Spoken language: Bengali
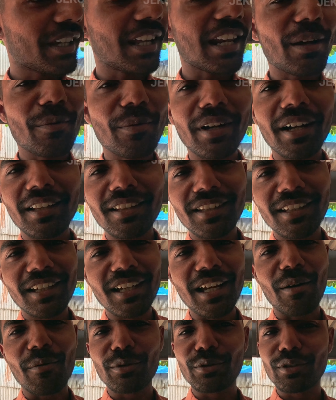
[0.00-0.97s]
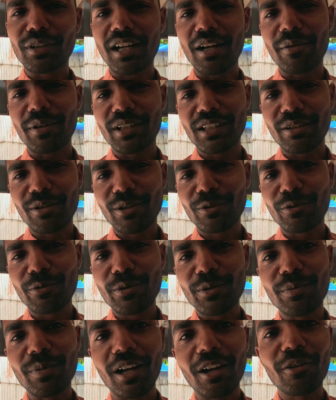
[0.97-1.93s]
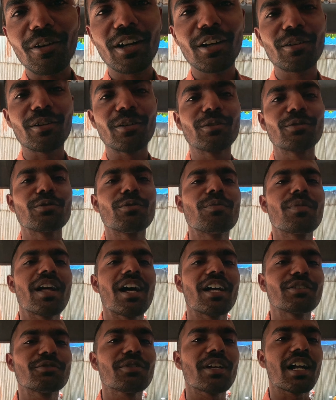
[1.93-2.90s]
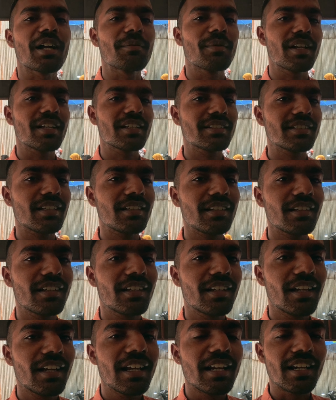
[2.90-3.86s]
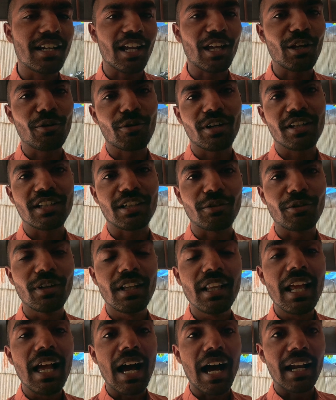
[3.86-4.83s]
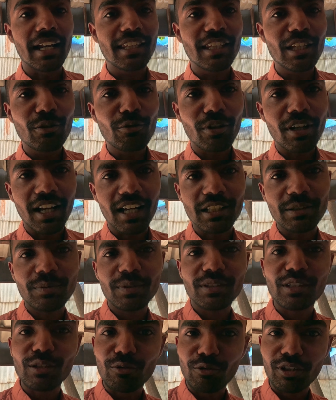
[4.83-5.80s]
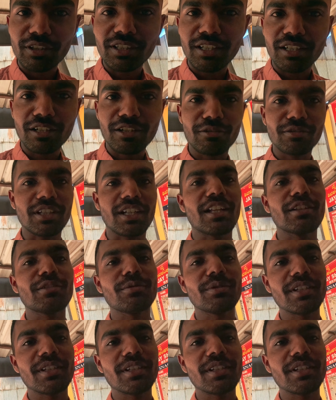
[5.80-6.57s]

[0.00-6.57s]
তো খেলাম এখান থেকে আমার তো খাবার দাবার খুবই ভালো লাগলো তোমরা আসো একবার এসে ট্রাই করে যাও আর কি করে আসবে সে লোকেশানটাও দাদা